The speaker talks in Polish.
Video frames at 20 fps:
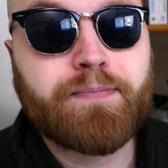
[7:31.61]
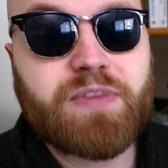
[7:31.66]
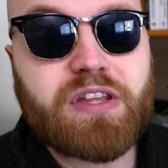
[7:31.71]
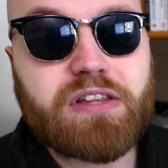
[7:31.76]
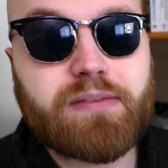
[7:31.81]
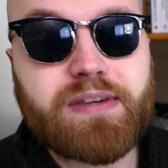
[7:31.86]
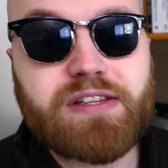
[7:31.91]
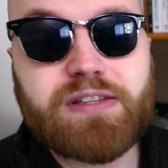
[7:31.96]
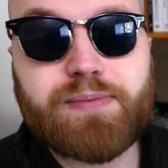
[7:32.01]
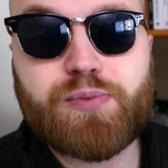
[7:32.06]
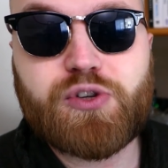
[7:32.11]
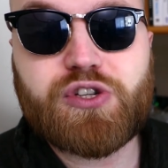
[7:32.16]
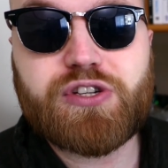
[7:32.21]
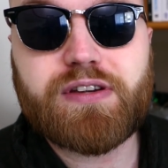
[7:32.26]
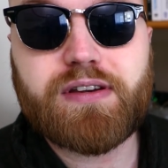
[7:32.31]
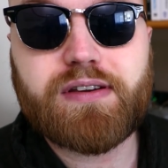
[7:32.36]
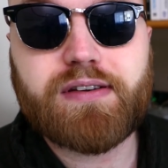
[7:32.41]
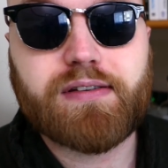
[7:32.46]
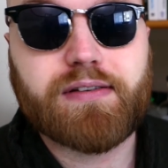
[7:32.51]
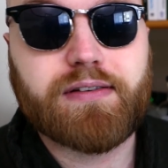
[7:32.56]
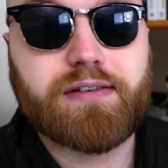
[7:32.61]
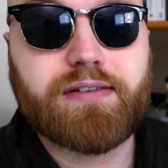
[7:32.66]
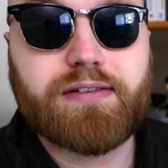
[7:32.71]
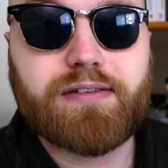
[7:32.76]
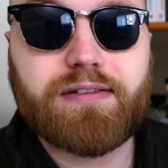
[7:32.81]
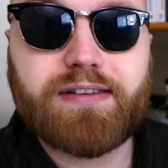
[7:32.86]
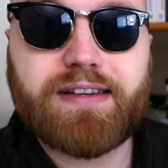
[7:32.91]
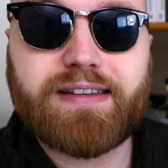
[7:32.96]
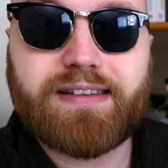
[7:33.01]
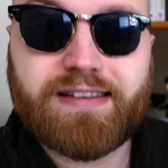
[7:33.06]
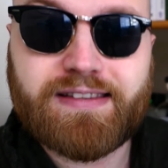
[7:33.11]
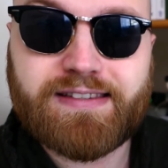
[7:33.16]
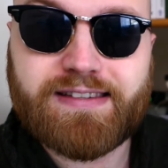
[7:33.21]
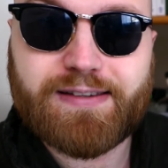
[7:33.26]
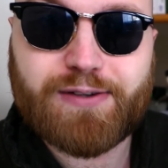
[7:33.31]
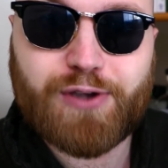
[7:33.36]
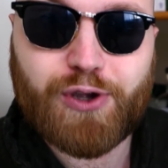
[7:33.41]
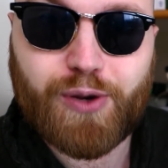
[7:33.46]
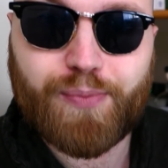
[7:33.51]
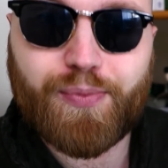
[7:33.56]
Natomiast przy y,
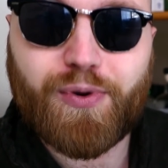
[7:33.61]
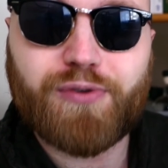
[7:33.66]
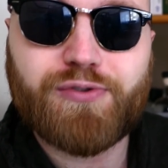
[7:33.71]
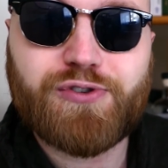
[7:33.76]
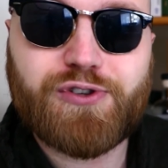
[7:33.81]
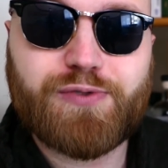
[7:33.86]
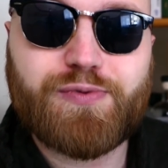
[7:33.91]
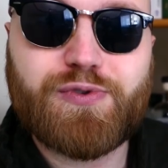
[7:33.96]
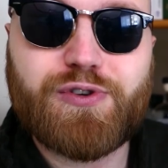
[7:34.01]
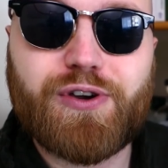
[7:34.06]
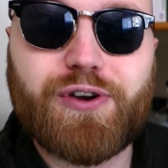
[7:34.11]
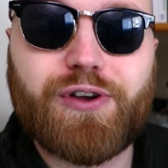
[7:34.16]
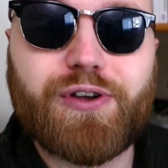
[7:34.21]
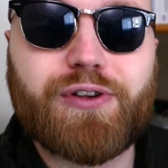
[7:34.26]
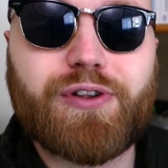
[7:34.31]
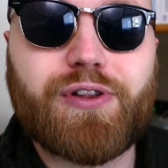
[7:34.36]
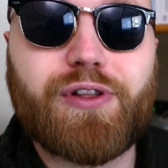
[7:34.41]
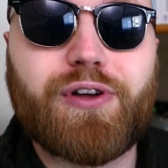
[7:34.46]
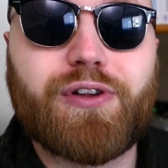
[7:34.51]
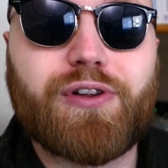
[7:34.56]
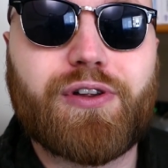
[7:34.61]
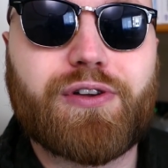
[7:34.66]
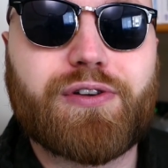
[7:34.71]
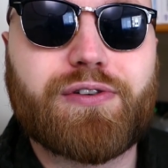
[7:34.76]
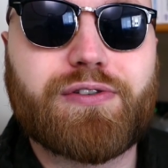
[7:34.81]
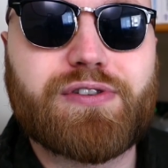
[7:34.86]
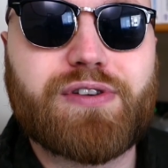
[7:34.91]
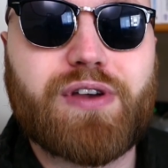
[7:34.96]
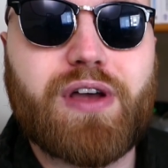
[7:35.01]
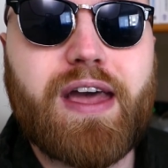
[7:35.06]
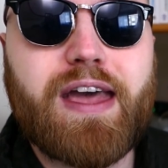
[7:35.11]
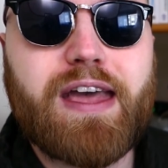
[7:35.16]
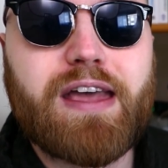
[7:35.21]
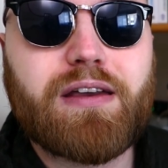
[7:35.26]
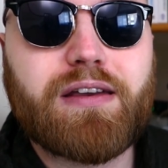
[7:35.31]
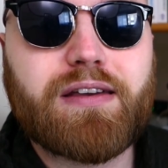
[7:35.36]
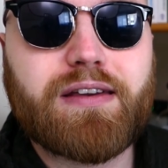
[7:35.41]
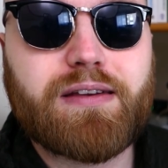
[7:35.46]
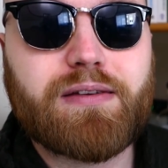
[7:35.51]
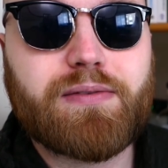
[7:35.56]
jedynce z kropką, czy, czy o, o
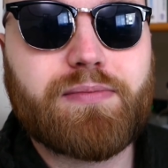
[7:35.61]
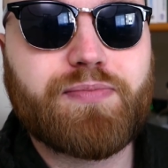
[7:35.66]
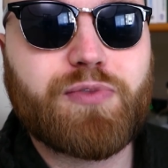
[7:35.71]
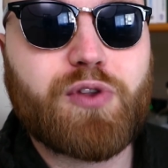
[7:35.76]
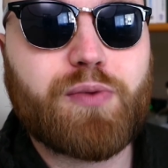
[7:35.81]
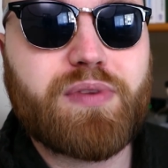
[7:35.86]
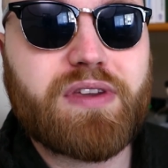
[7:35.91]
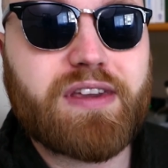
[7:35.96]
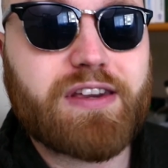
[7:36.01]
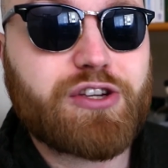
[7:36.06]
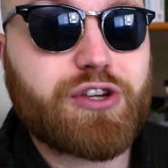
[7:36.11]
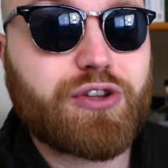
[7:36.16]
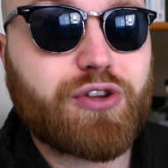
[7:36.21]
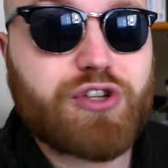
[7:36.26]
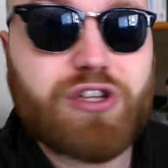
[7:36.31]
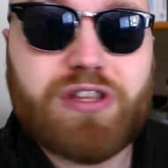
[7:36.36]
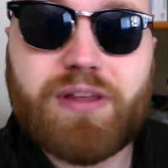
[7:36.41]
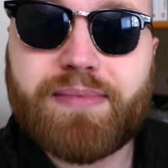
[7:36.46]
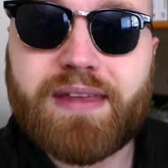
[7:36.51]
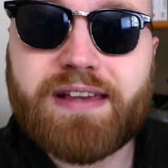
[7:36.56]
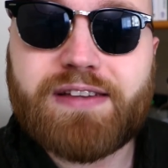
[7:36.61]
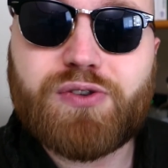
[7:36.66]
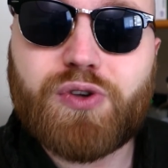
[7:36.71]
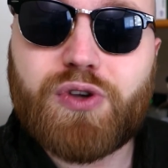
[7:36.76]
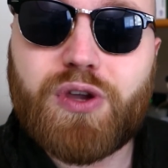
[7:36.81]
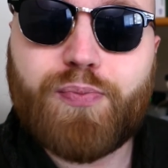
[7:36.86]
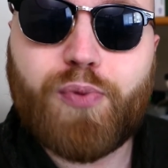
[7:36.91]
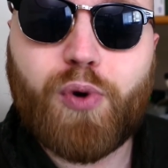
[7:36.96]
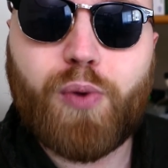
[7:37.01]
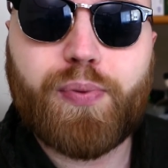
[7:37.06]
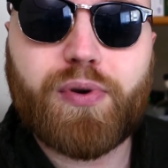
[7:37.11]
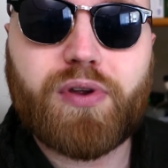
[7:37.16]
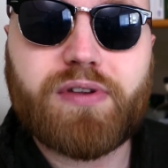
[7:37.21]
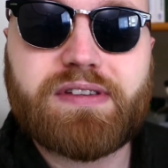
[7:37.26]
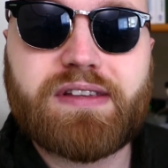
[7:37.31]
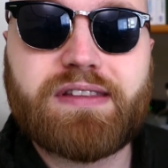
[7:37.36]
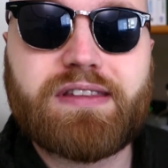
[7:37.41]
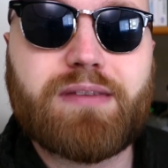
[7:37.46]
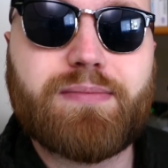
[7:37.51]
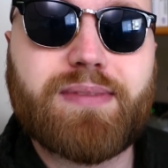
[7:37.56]
dobije się do
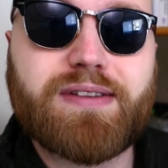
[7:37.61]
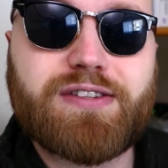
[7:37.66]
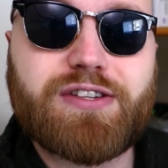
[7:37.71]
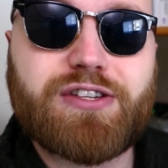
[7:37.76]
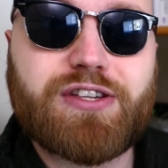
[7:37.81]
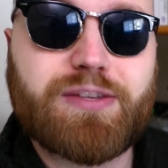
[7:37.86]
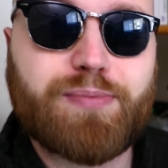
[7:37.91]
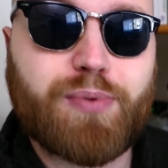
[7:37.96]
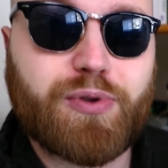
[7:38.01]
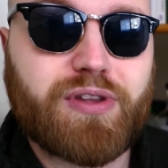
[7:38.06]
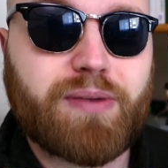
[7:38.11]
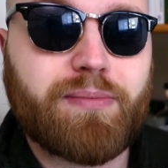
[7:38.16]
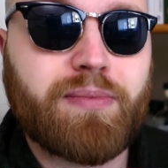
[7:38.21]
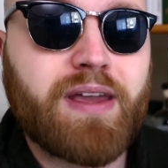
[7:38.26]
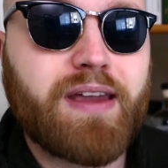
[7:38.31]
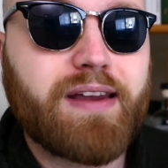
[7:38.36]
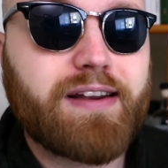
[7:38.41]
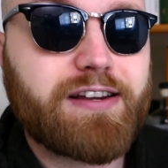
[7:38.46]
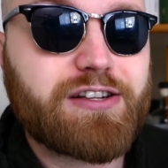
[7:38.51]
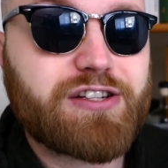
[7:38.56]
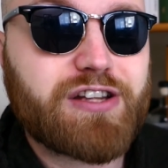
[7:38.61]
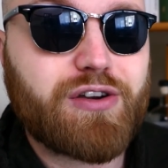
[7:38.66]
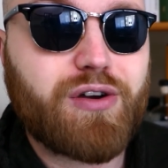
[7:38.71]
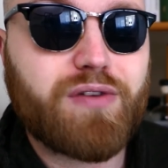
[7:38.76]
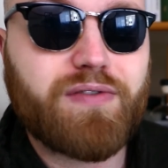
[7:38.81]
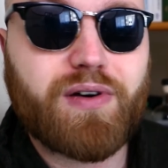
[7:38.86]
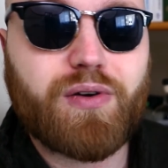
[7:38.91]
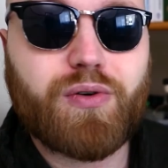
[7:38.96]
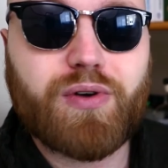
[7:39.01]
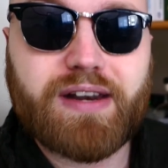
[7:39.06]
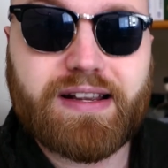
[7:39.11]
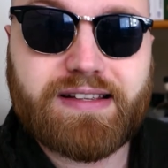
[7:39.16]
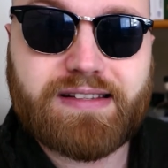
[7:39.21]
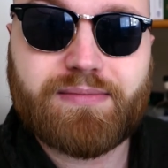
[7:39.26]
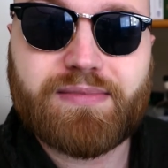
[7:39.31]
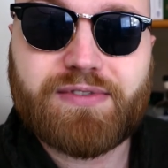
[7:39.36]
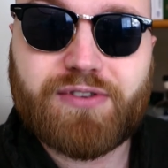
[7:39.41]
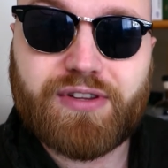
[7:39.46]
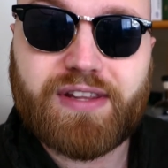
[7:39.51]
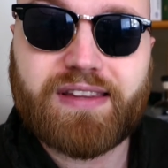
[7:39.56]
17,5% i będzie się potem leżakowało
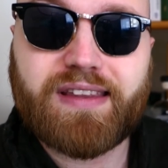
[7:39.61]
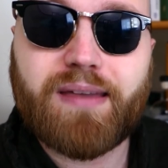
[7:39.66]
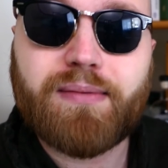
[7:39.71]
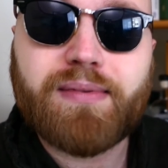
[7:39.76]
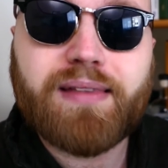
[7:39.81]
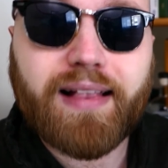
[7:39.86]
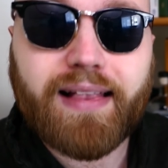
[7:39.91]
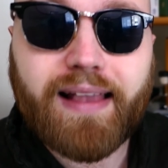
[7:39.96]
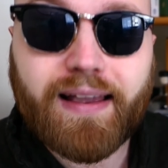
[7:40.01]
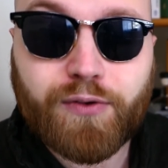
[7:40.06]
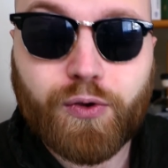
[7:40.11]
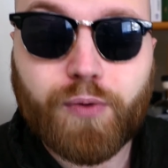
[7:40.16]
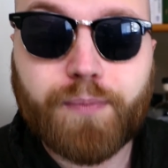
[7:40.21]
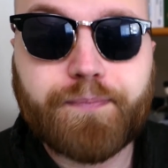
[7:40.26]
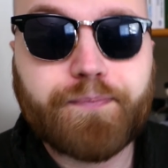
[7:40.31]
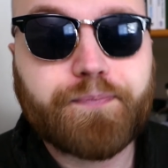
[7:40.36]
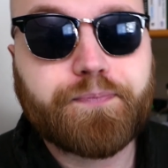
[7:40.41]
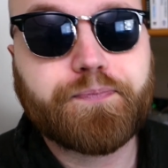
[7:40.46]
razem z dodatkiem tlenu.